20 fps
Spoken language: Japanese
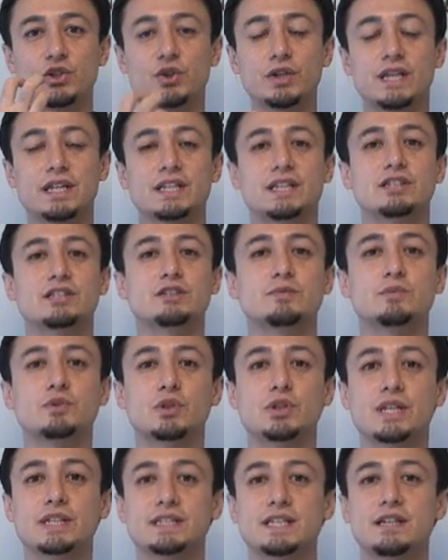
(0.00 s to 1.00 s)
小限で済む
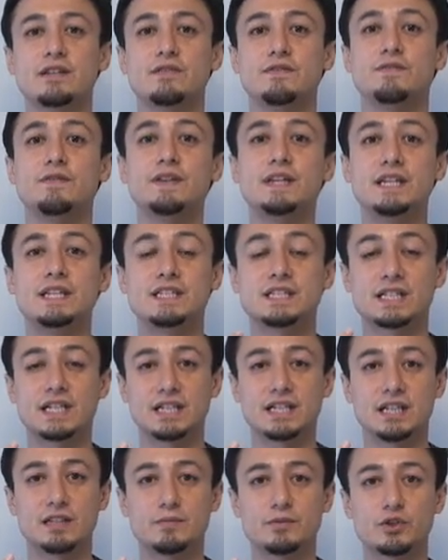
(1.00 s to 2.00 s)
ので、ぜひ V しっ
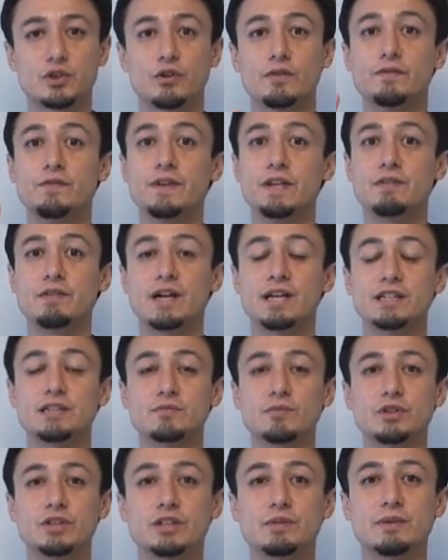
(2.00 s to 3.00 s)
かりやりましょう。V はい
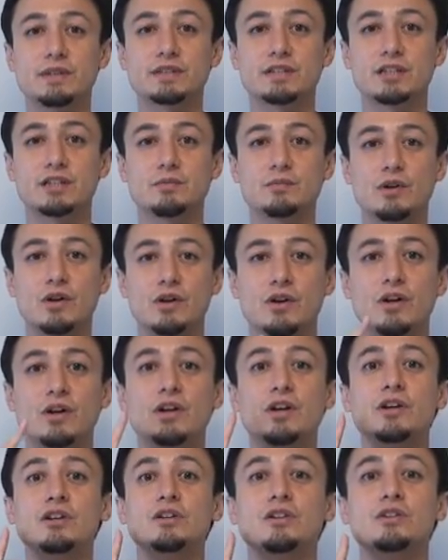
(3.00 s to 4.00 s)
つも言ってますけども、
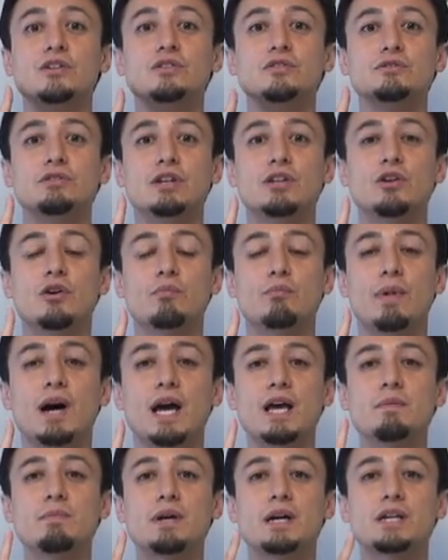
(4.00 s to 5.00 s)
上の
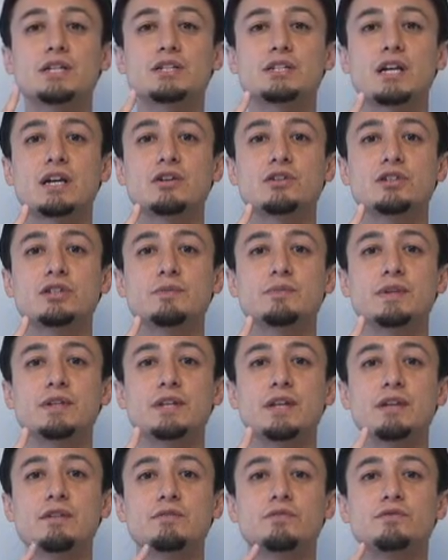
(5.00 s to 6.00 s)
前歯が下唇
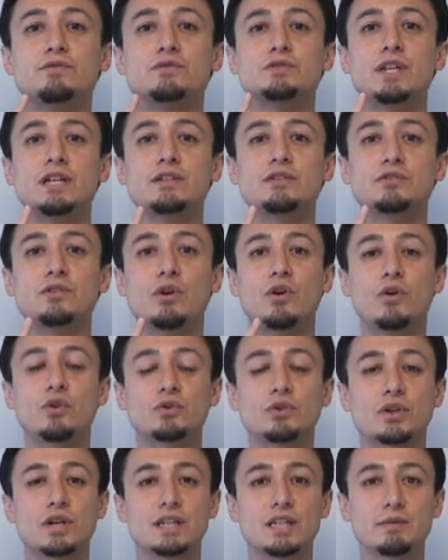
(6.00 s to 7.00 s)
に触れると
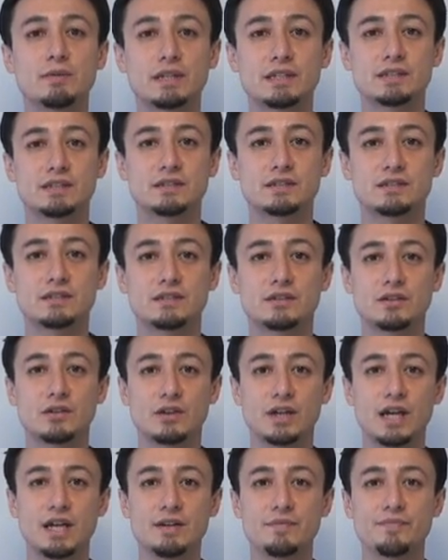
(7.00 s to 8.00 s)
音が出ます。
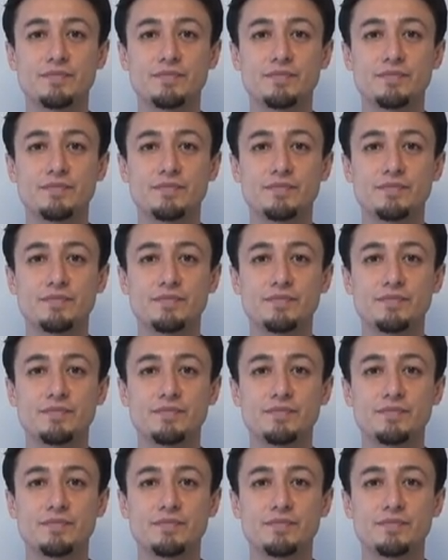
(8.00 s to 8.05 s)
OK?